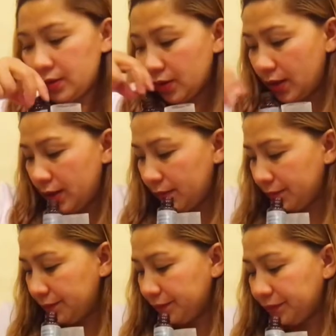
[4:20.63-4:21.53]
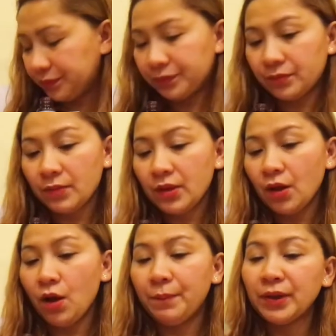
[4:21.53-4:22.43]
So, ayan.
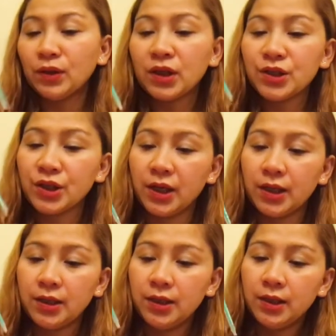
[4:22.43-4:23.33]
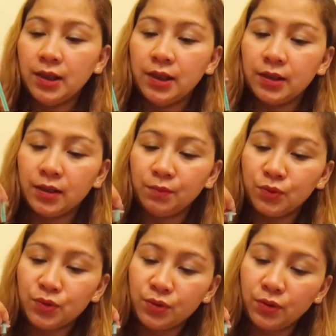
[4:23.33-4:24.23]
Open ko lang siya. Then,
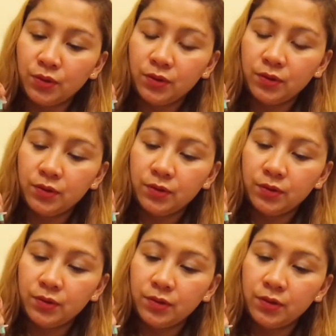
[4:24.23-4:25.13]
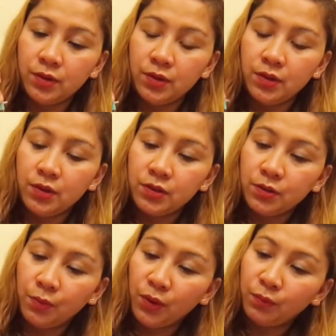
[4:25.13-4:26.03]
push ko. So,
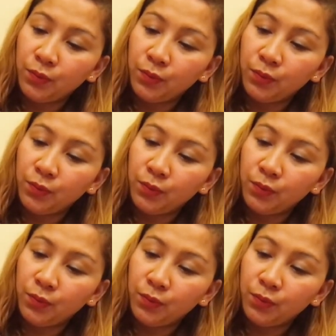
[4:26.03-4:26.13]
0.4.